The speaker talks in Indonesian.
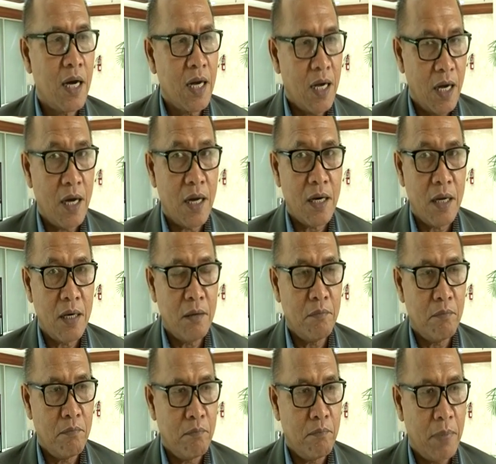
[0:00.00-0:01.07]
anggaran
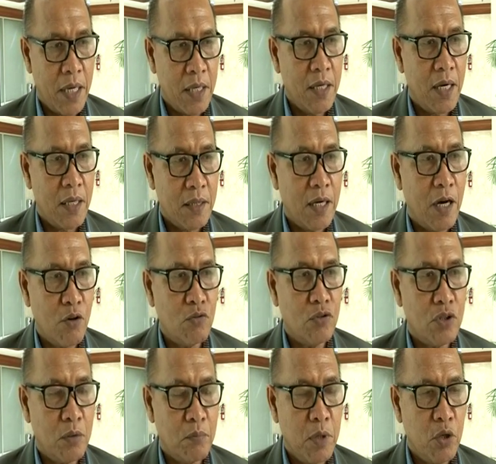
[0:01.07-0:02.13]
pada tahun
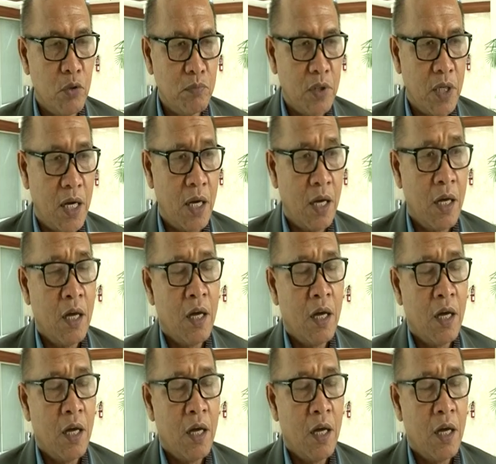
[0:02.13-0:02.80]
sebelumnya.